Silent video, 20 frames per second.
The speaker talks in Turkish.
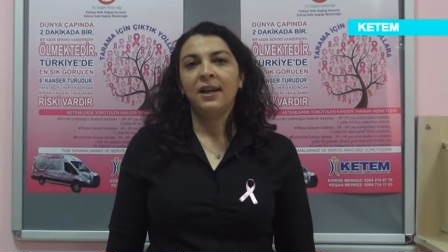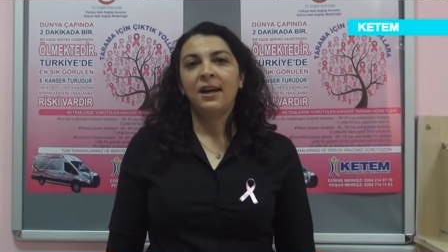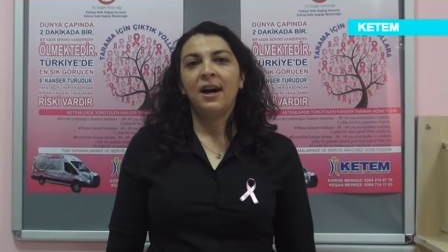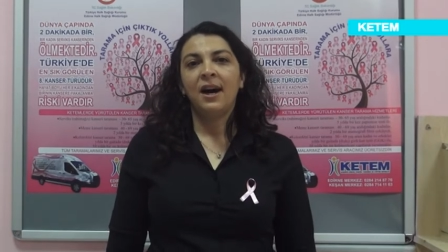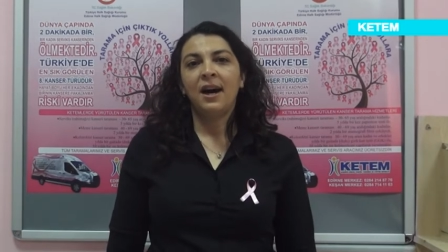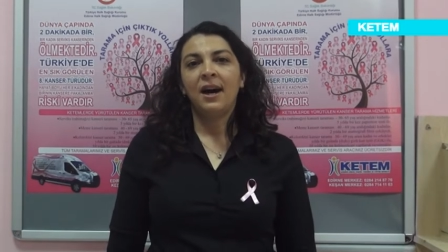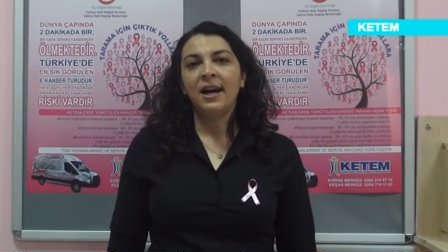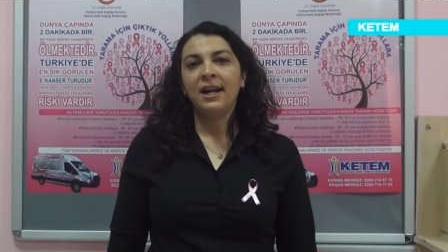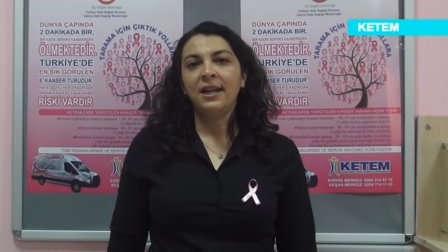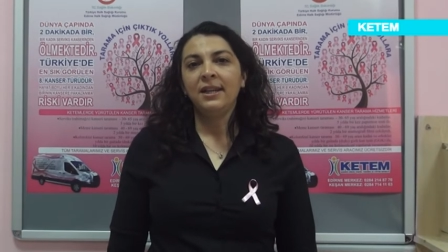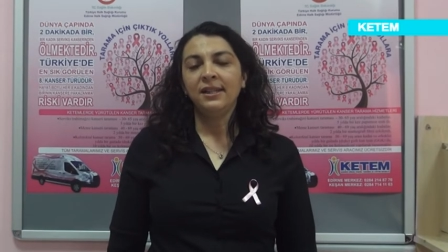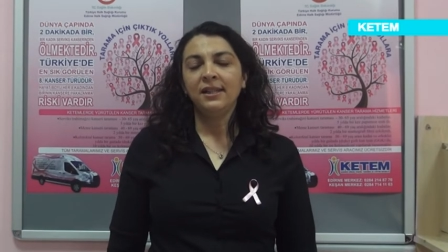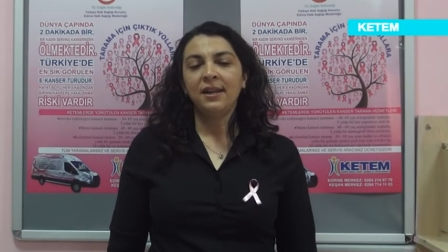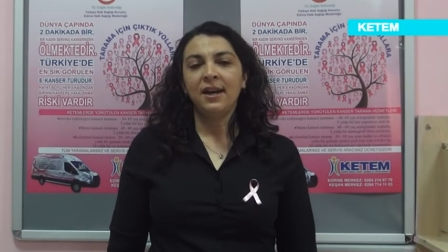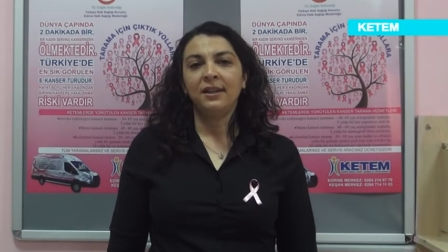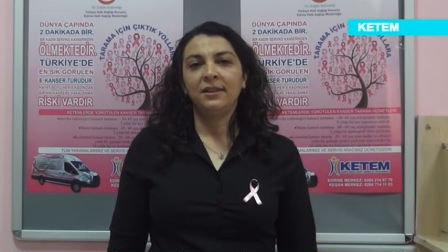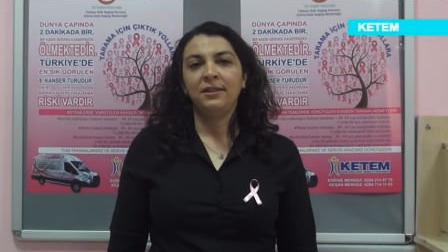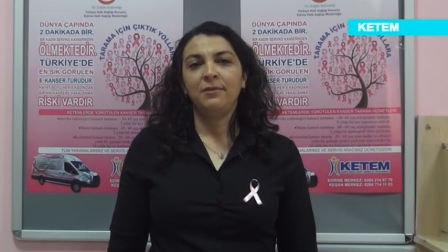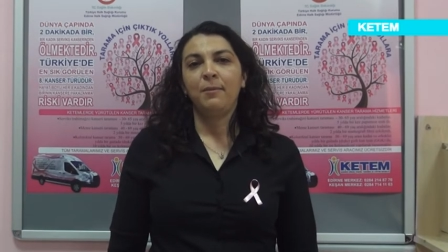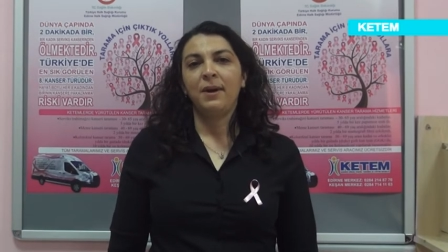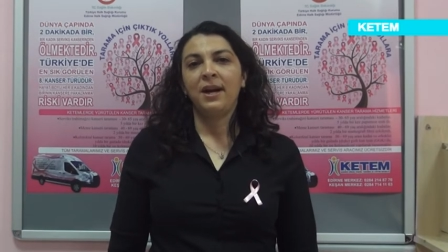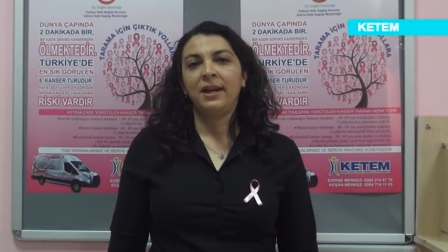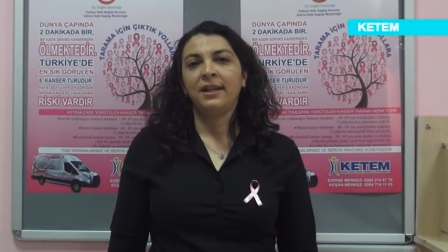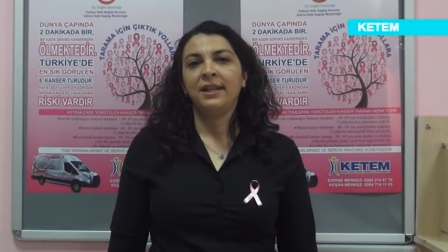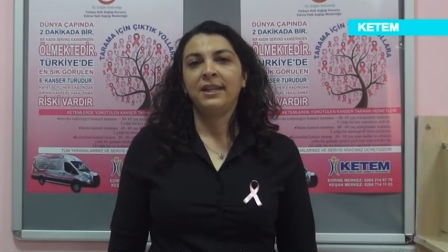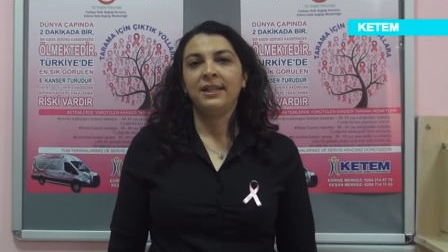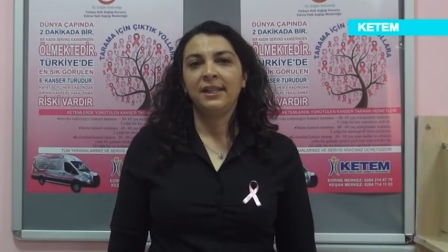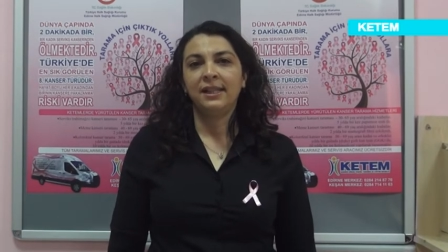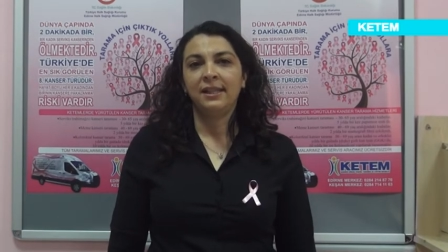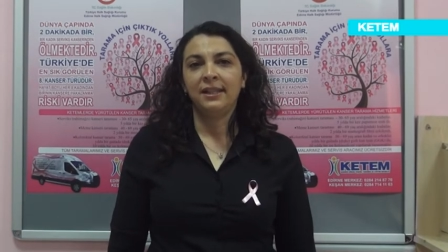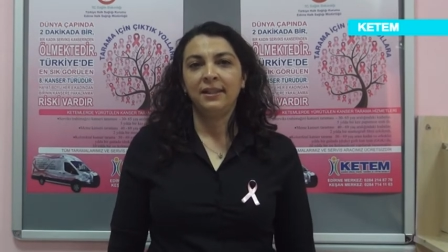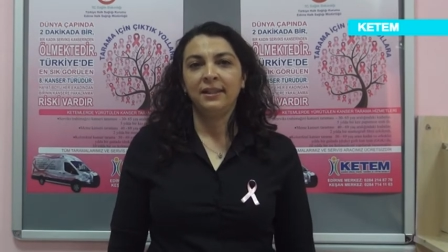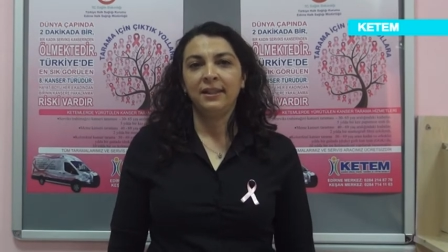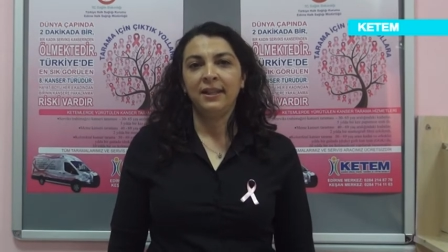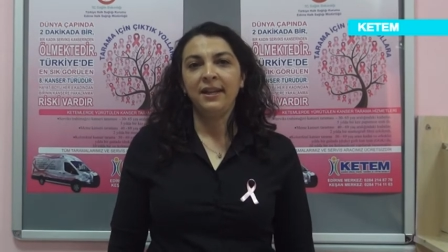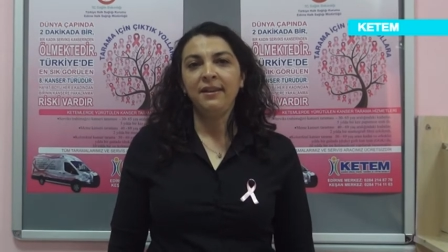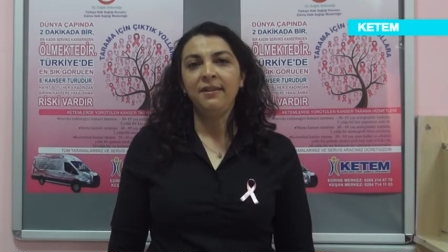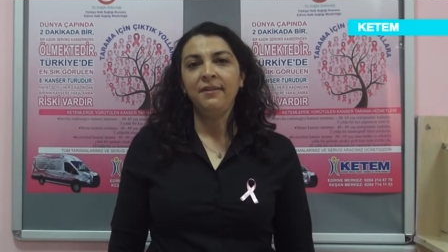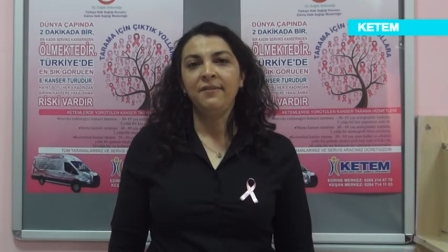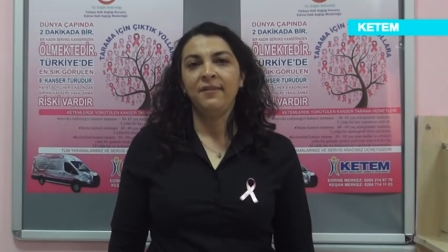aile sağlığı
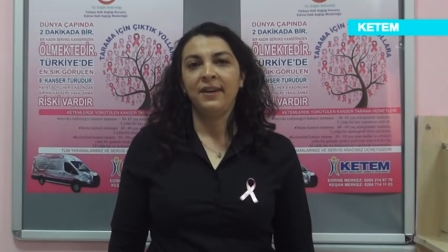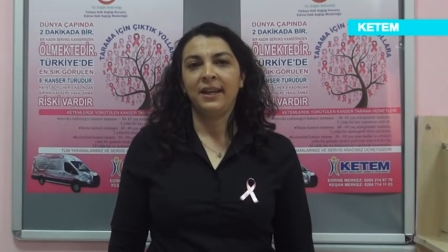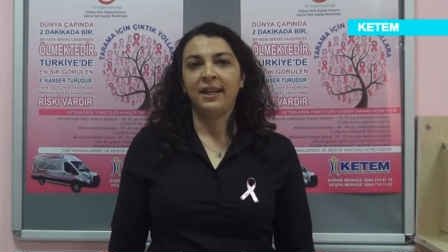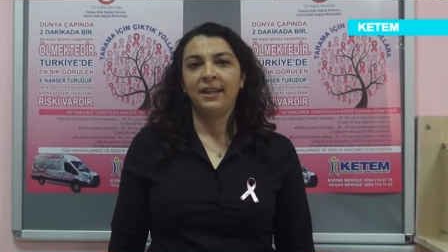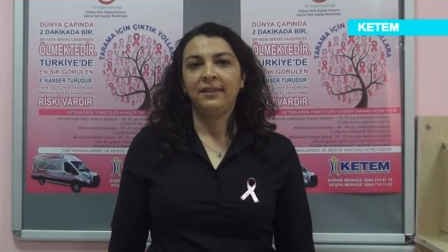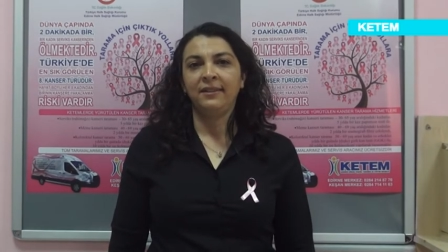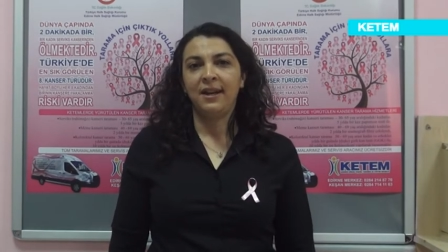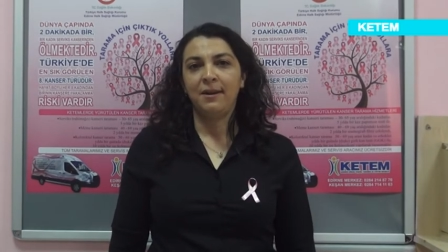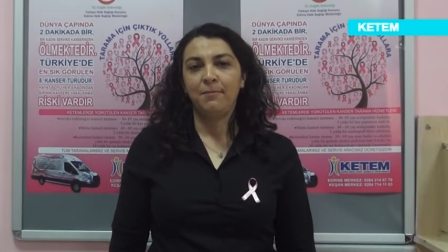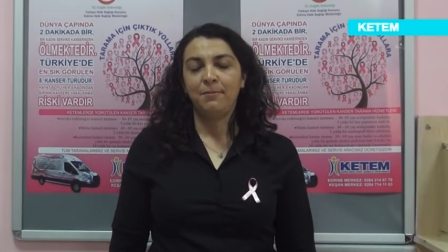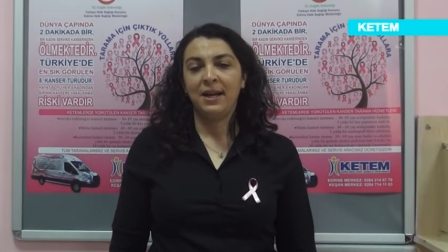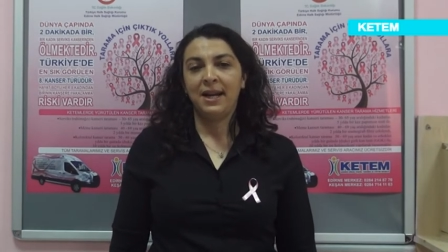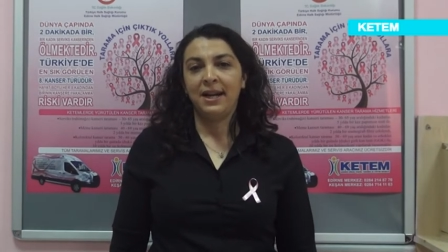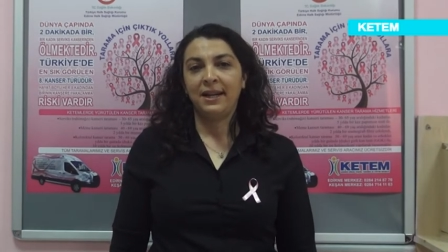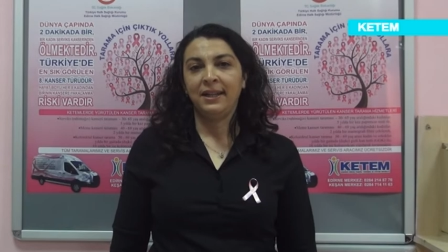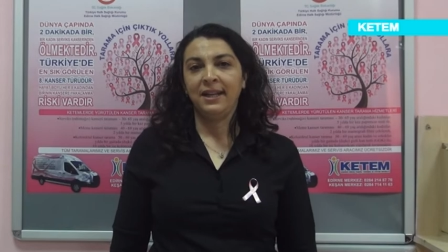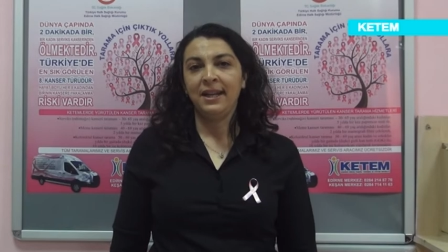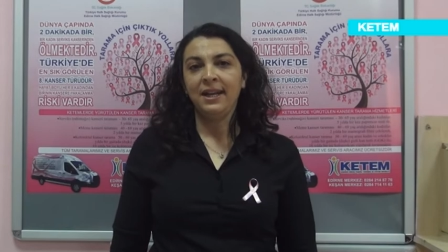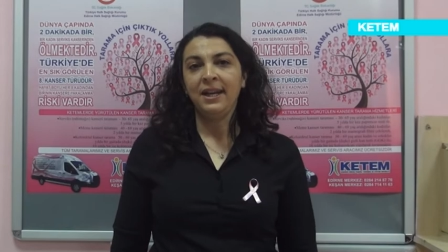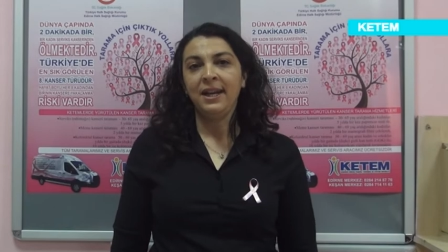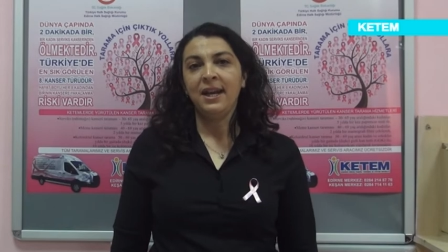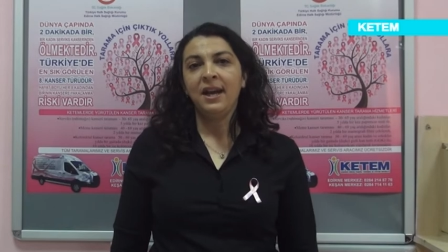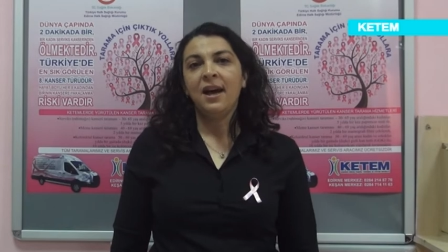merkezlerinde ve ketemlerde